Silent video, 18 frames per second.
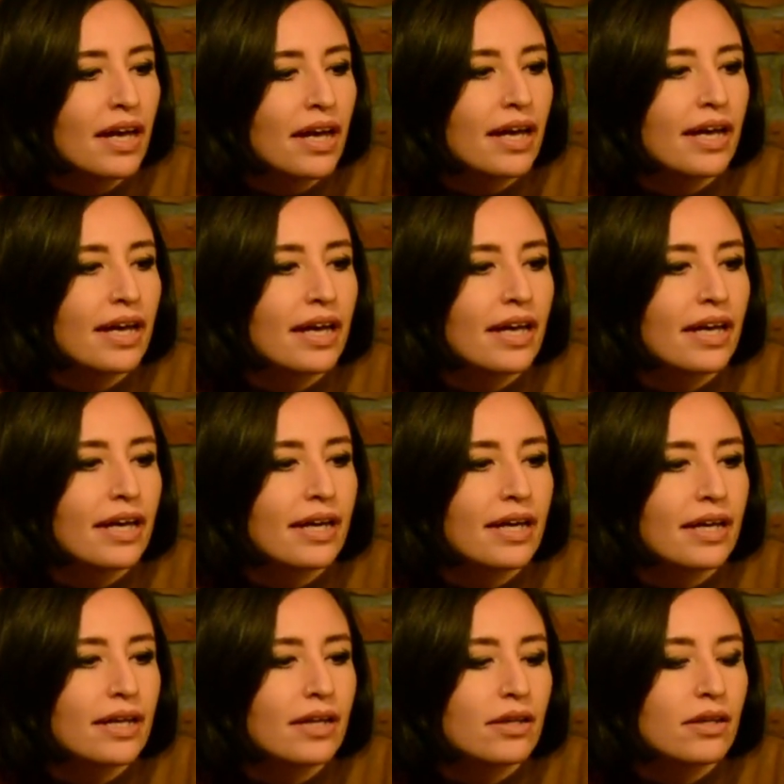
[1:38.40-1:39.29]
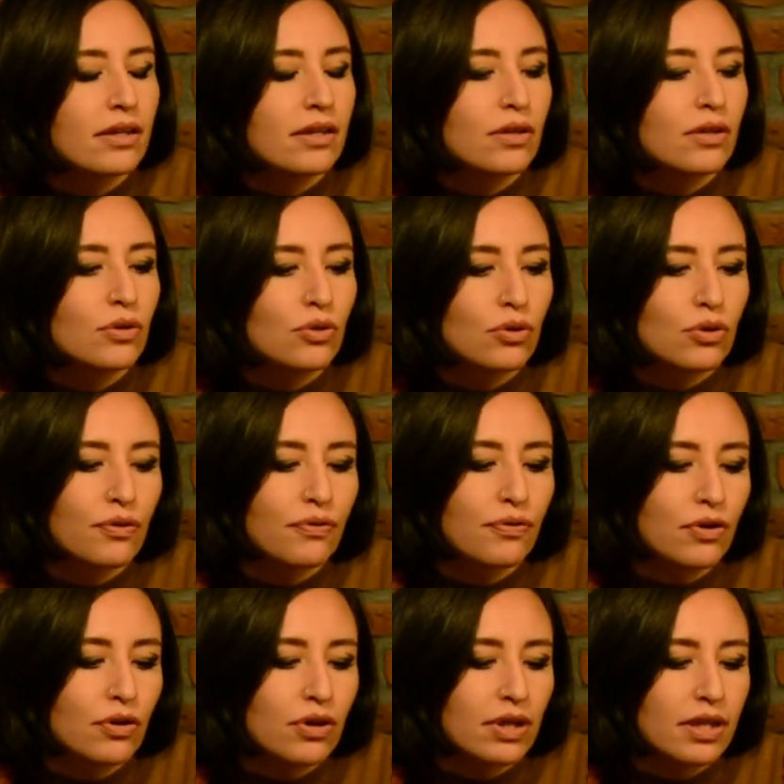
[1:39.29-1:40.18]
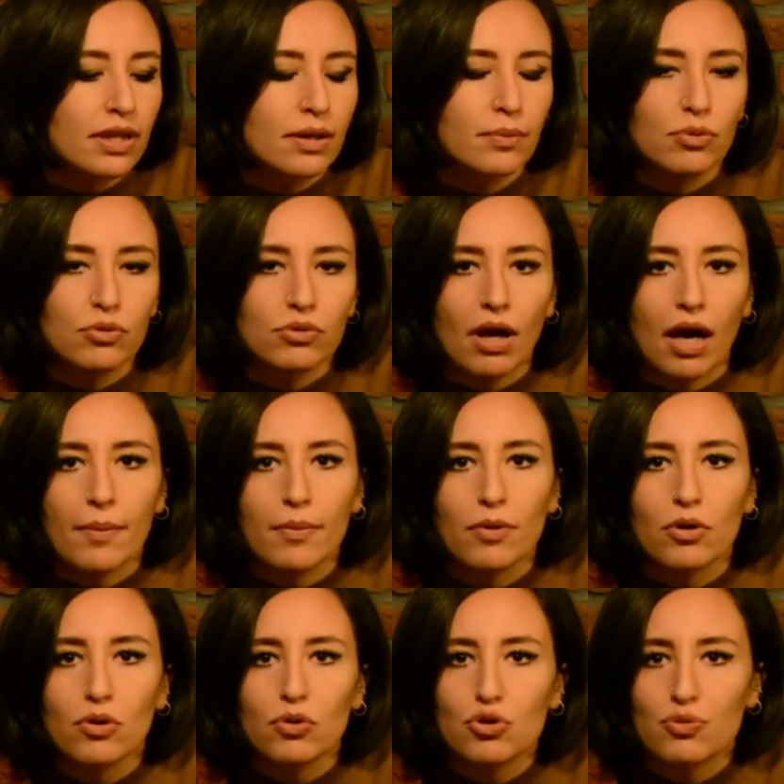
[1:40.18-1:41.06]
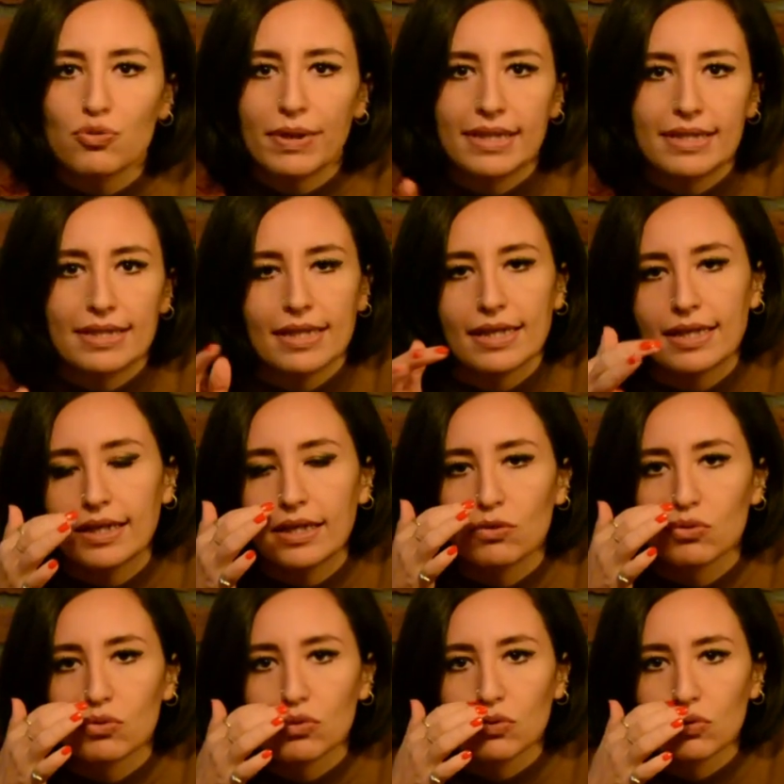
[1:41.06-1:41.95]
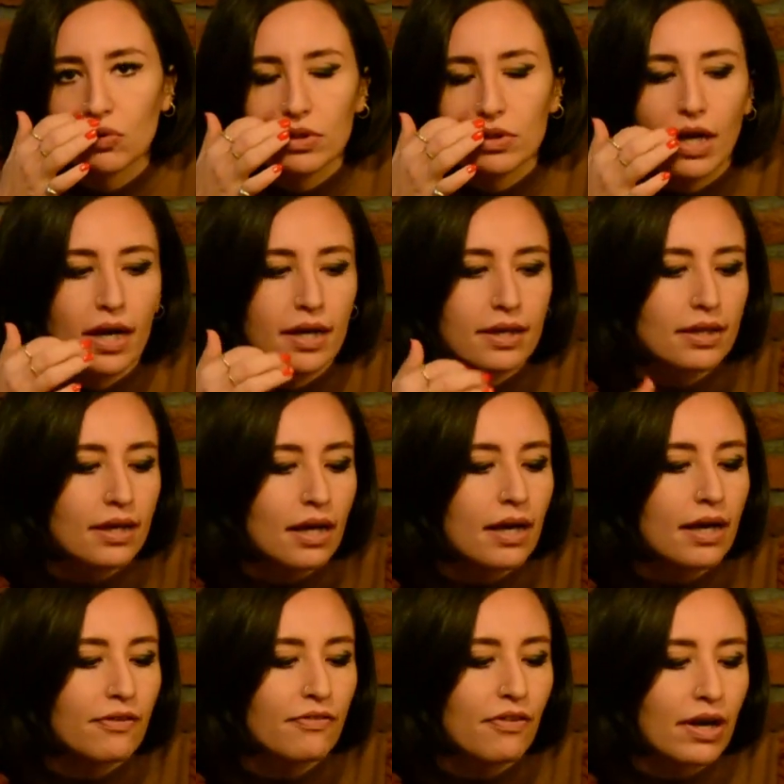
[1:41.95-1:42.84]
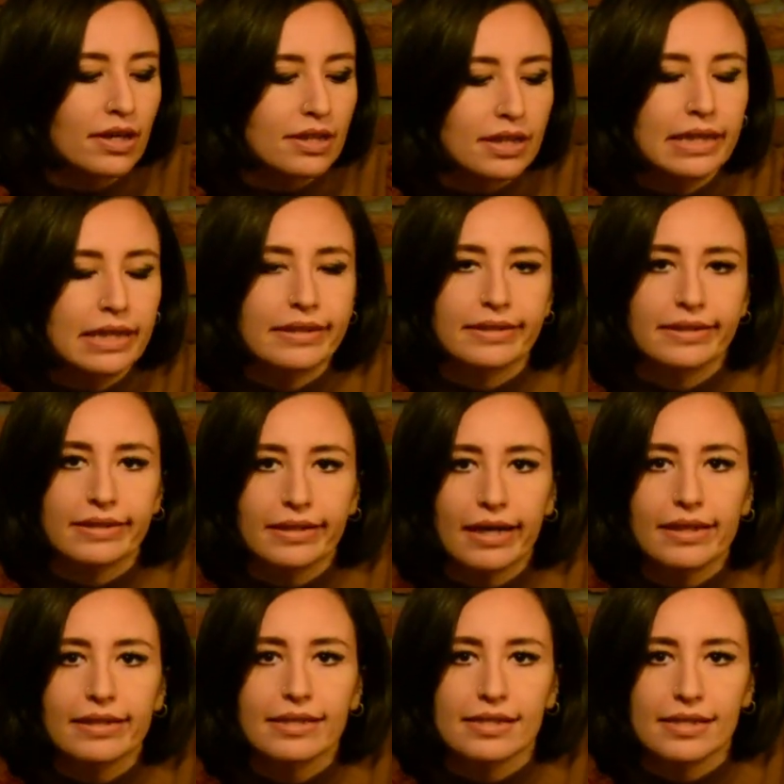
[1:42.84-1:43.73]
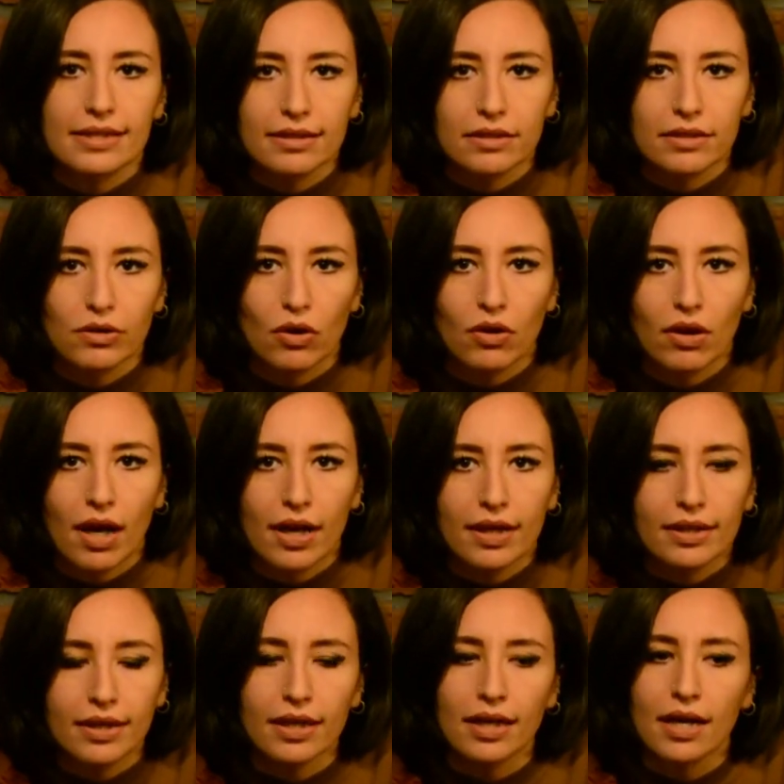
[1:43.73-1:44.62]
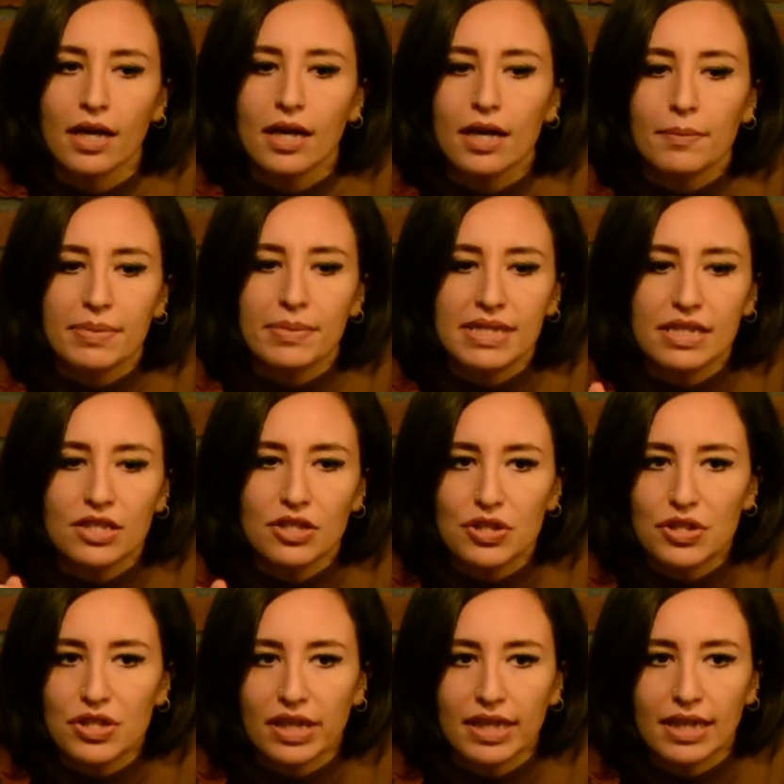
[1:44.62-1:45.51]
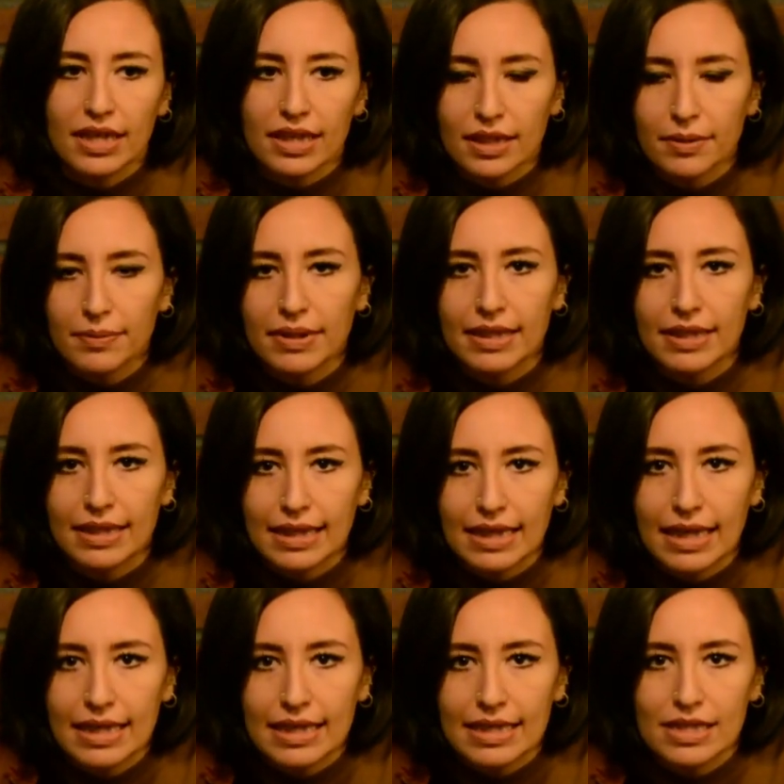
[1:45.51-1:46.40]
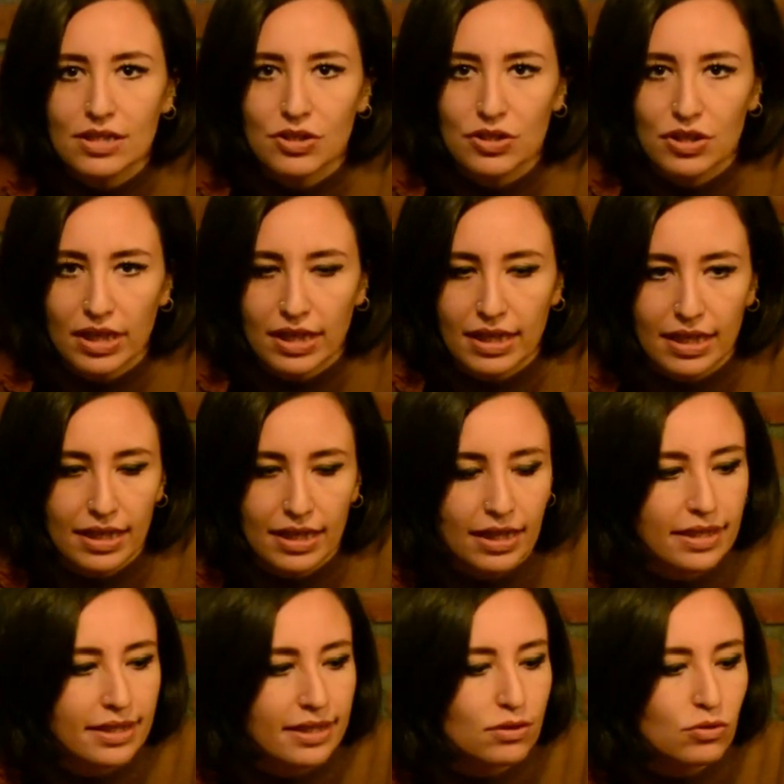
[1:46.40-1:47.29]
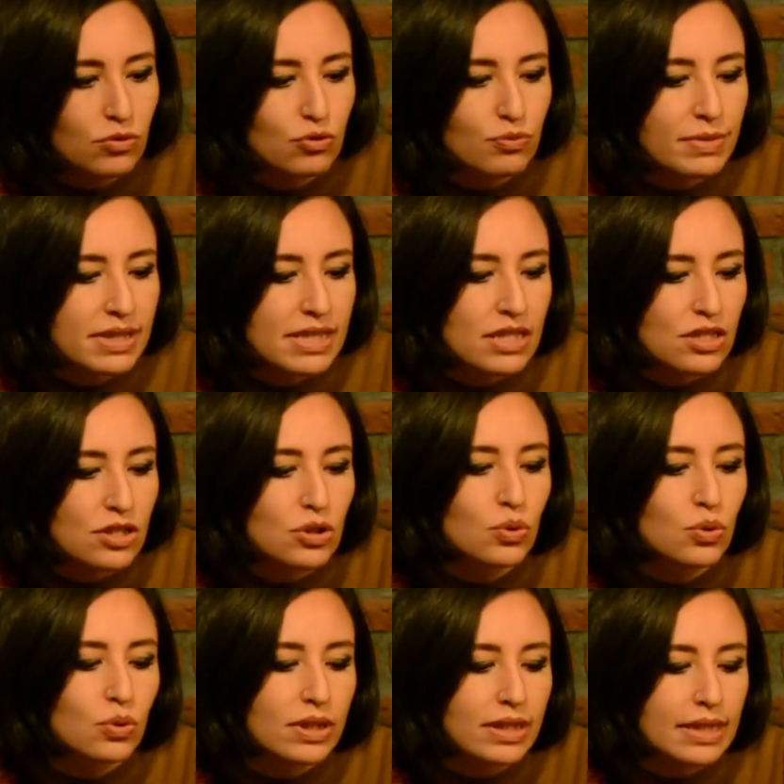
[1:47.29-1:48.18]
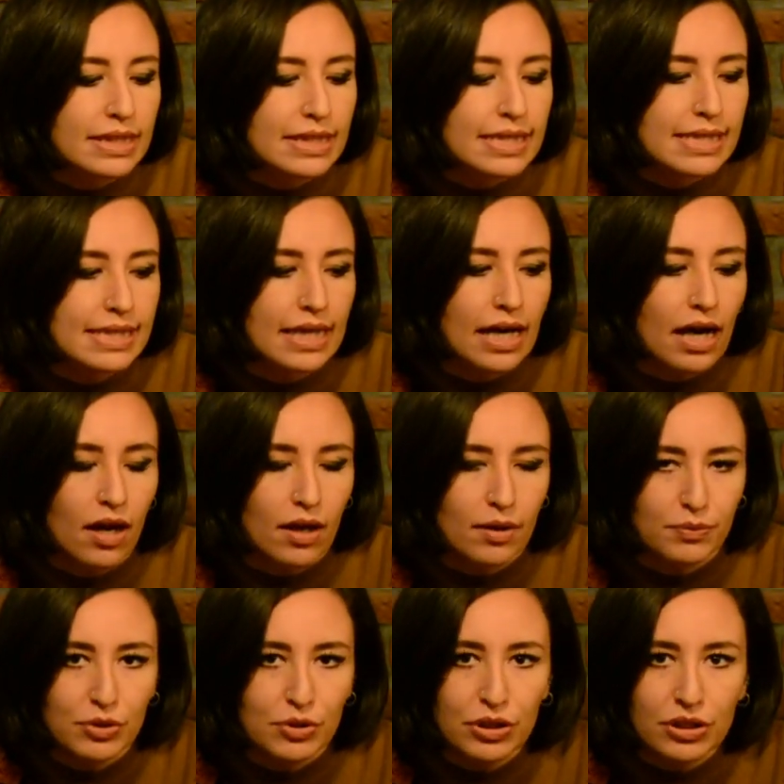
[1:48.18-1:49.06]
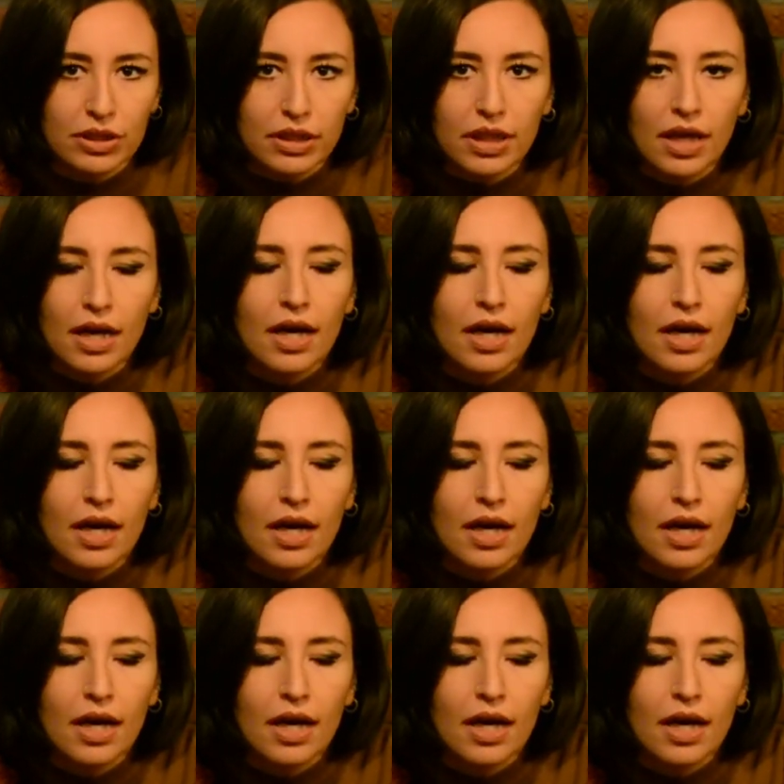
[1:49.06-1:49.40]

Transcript: Ee, Euroflora'da bunlar böyle 3 metrelik uzunluklarda, farklı kalınlıklarda satılıyorlardı. Biz de çiçeklerin dibine dikeriz, çiçekleri dik tutması için kullanırız diye almıştık.